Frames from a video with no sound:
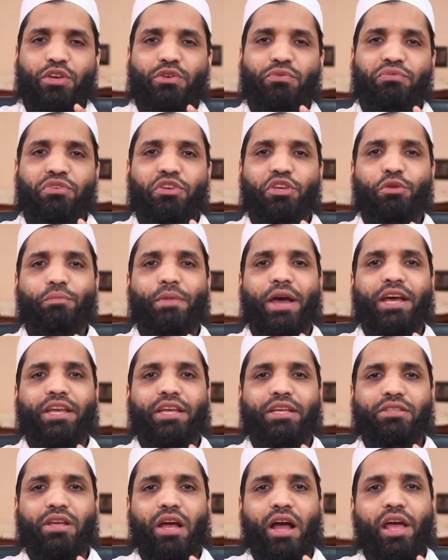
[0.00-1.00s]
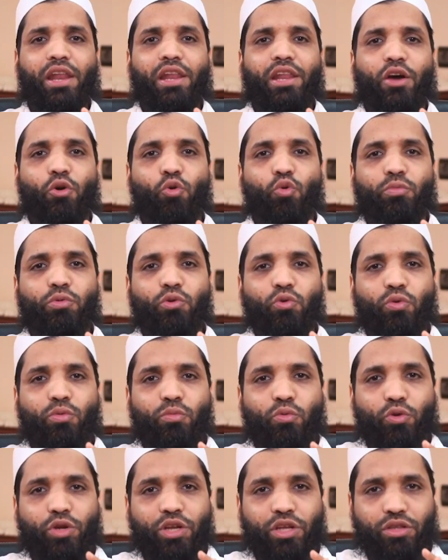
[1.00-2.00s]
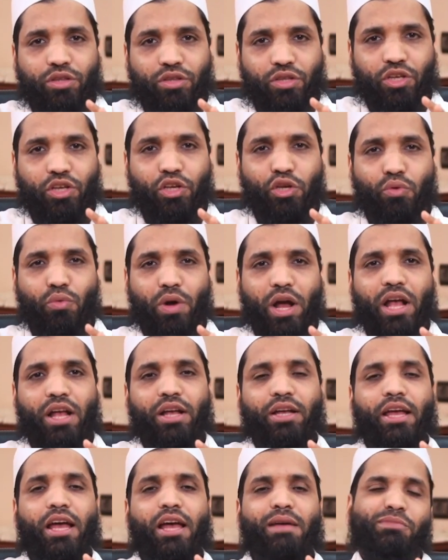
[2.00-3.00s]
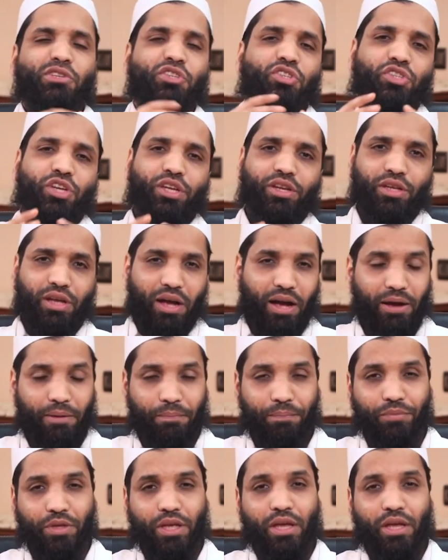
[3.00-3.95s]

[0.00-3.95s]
فيما يتعلق بأمور الدين وأحكام الشريعة